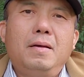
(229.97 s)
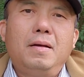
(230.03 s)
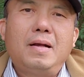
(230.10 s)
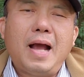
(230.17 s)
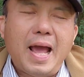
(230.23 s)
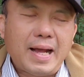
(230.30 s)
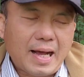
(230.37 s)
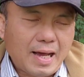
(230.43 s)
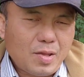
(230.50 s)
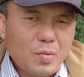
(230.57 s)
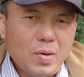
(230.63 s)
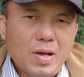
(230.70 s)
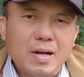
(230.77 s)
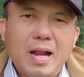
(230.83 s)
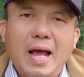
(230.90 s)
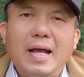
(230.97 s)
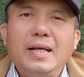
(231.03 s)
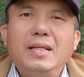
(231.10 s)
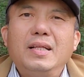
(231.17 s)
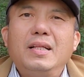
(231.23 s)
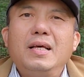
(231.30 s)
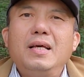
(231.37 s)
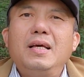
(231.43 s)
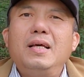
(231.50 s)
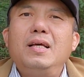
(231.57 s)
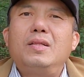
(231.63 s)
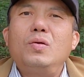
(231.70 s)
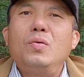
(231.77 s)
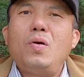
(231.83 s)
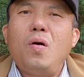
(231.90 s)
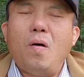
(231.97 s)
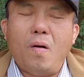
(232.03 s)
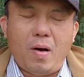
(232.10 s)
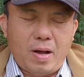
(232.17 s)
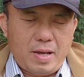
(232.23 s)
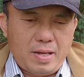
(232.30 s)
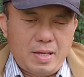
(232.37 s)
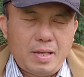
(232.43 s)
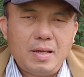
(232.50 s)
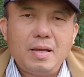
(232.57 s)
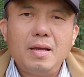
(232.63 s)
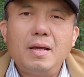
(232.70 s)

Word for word: ngay cả cái chuyện này thì tôi hỏi